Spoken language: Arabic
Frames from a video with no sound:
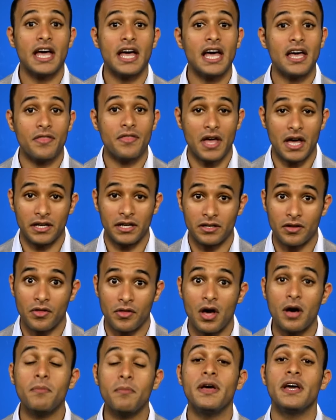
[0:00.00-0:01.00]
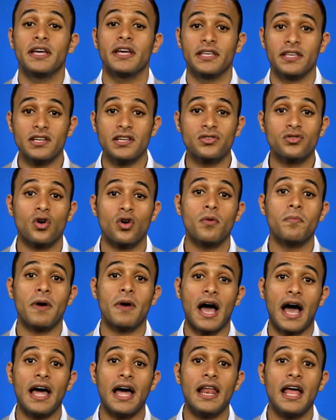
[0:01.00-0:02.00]
هذا النظام يصعب
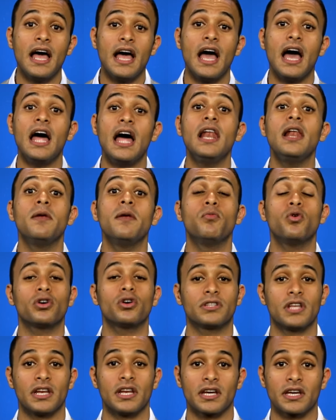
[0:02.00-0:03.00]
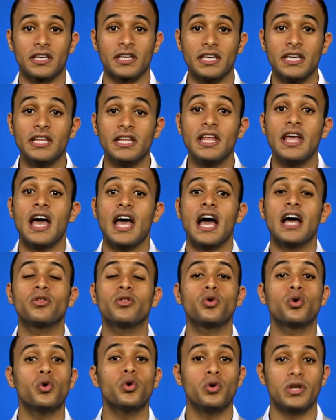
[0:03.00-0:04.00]
على المخترقين
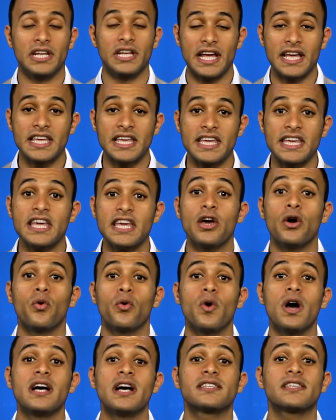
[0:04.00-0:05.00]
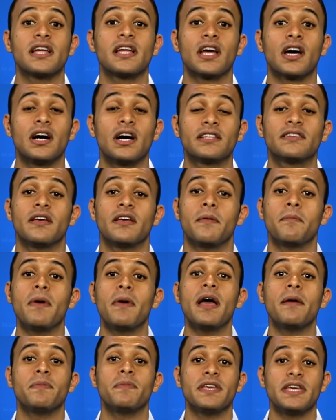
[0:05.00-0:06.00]
الدخول إليه وسرقة
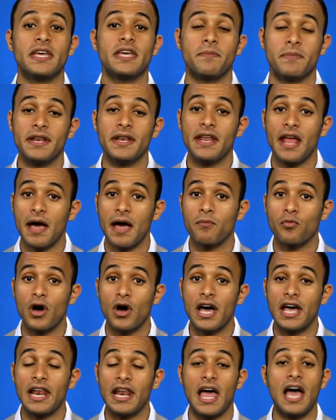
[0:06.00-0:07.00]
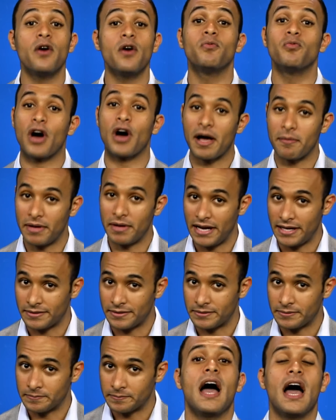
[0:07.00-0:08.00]
ما به من أموال أو معاملات
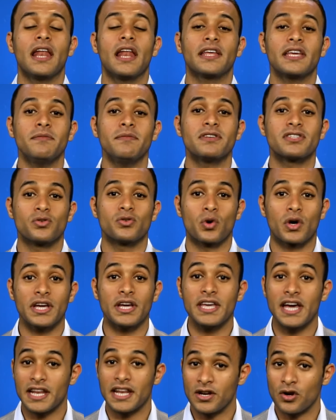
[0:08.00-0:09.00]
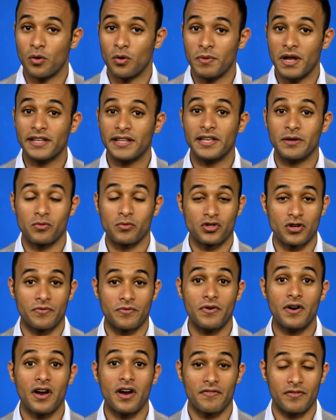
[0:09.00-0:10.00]
القيمة السوقية للعملات
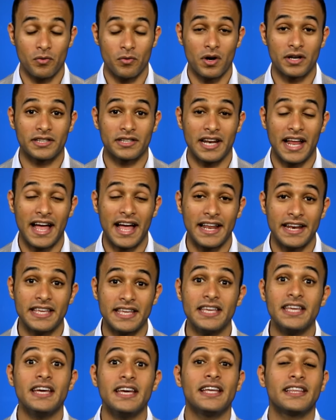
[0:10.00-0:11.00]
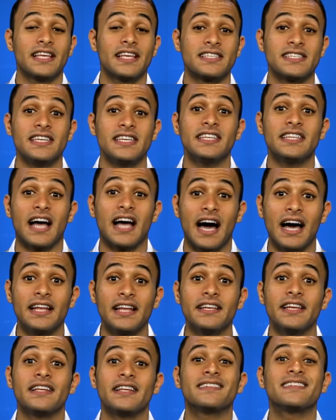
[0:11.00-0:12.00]
المشفرة في الوقت الحالي تزيد
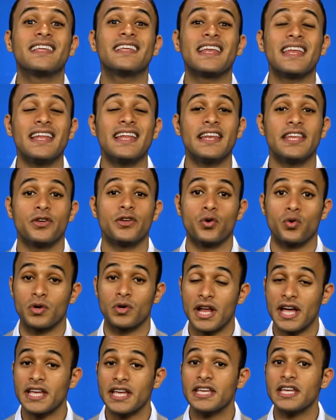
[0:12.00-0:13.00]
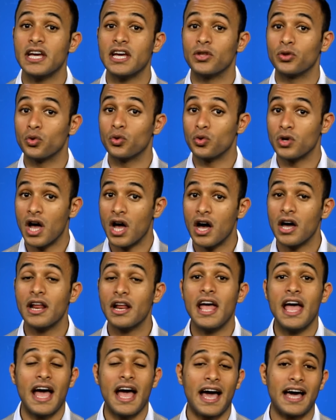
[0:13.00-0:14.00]
عن تريليوني دولار
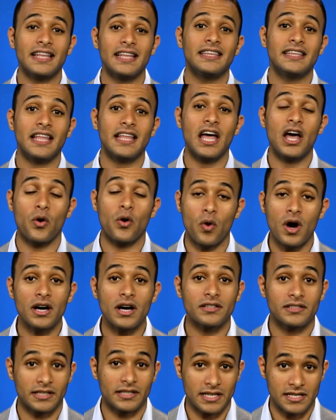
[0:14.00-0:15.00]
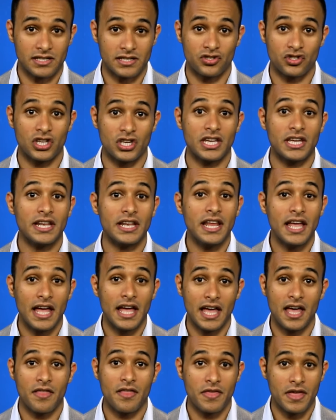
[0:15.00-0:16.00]
حتى وقت تسجيل
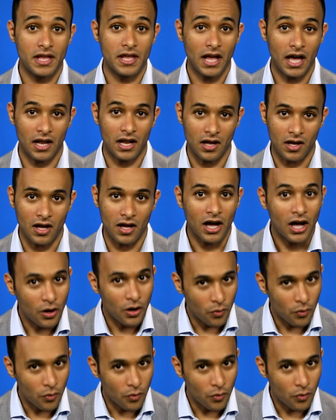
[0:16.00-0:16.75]
هذه الحلقة